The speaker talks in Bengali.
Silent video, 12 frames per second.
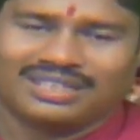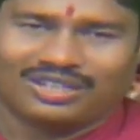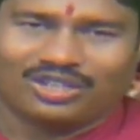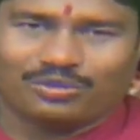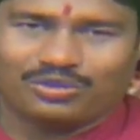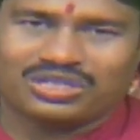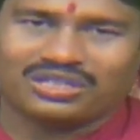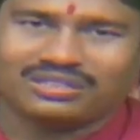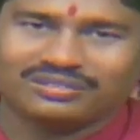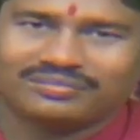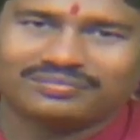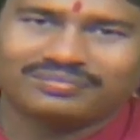নমস্কার
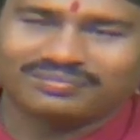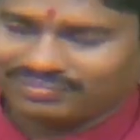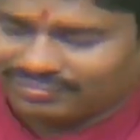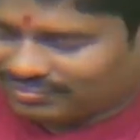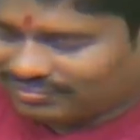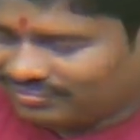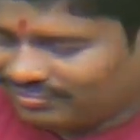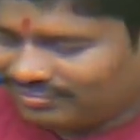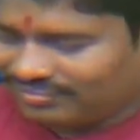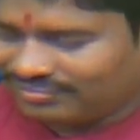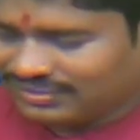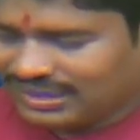হ্যাঁ,
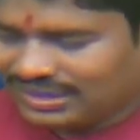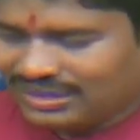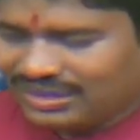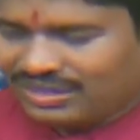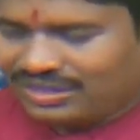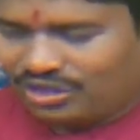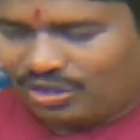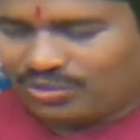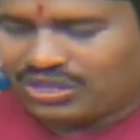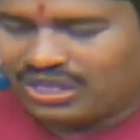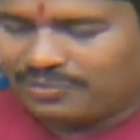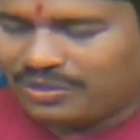
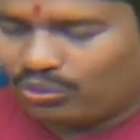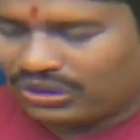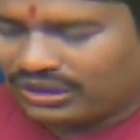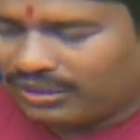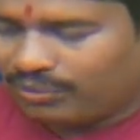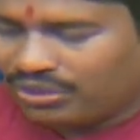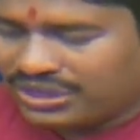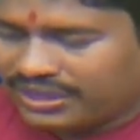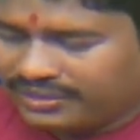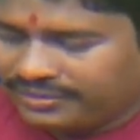নমস্কার আপনি কোথা থেকে বলছেন